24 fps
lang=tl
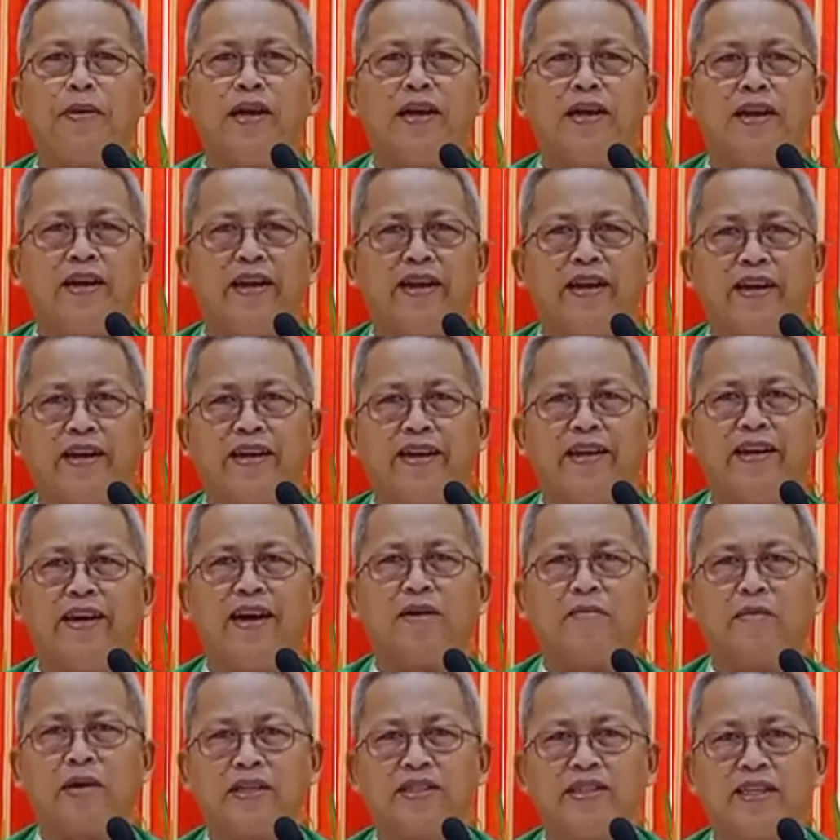Apil na ning ni
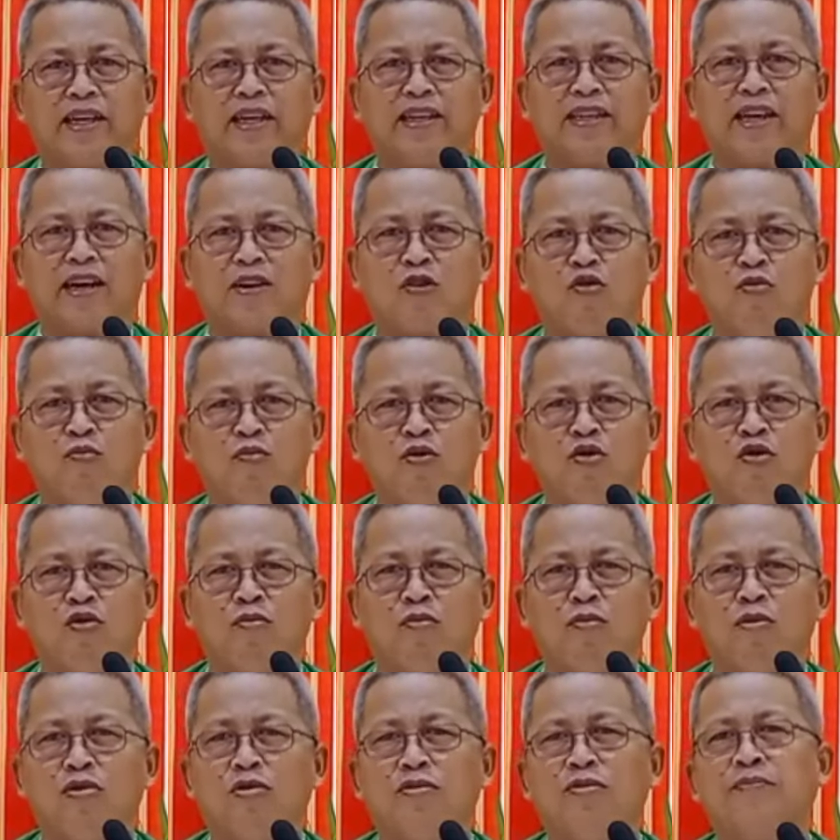ang magsigitag
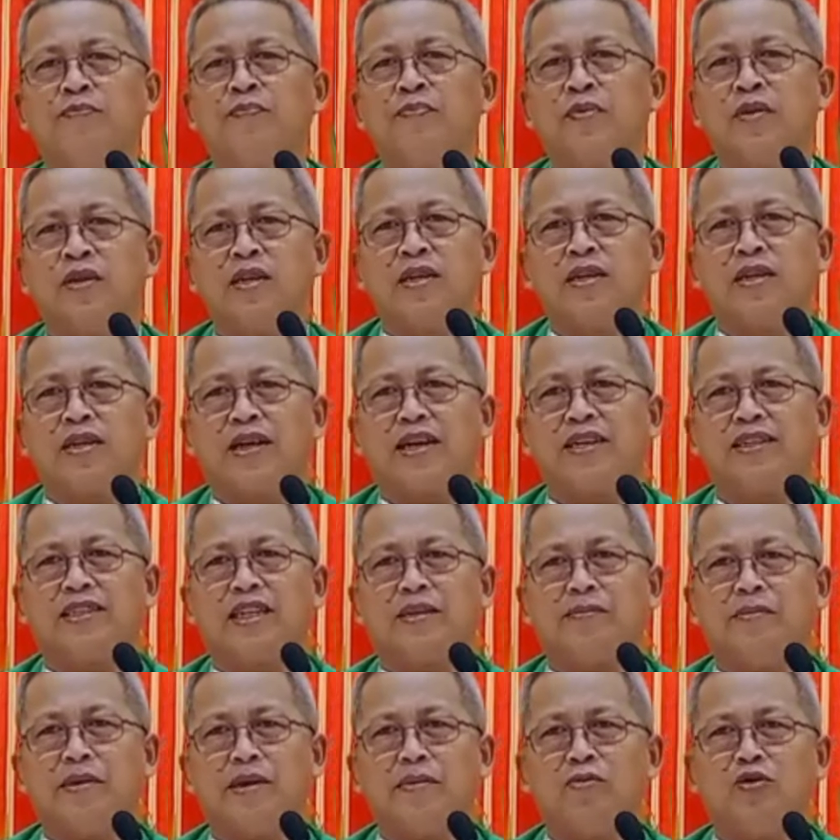ubo-ubo.
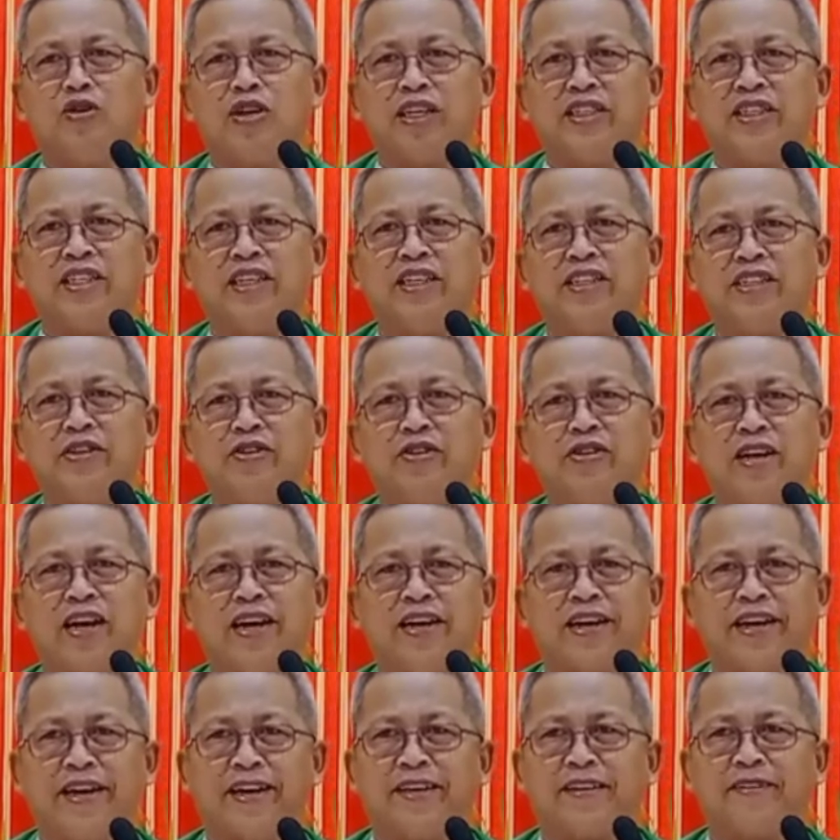Kinsa may mo desisyon
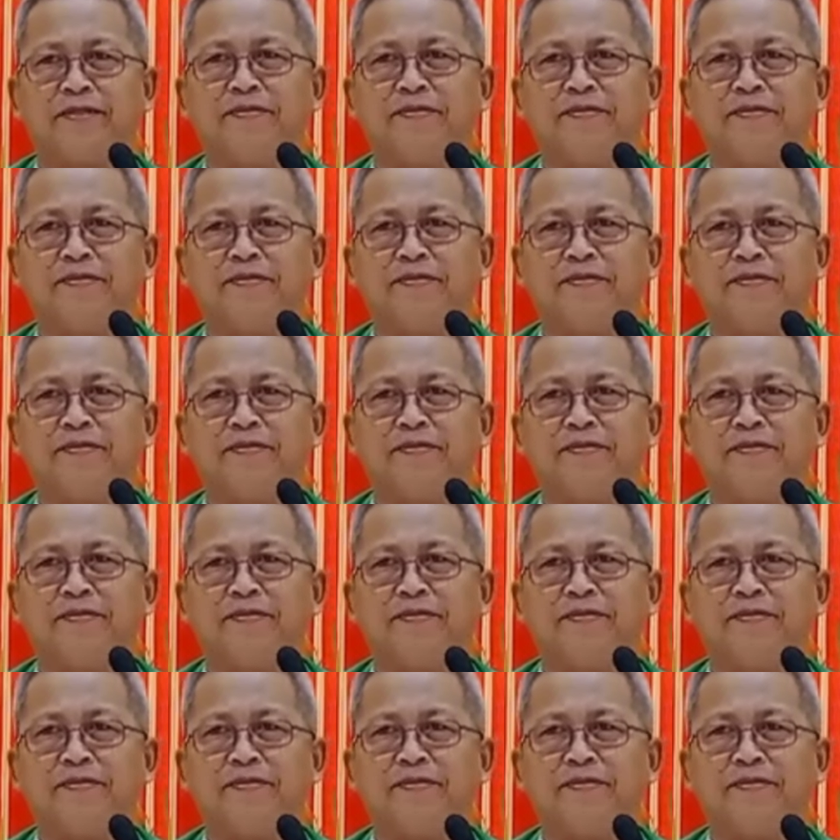ani?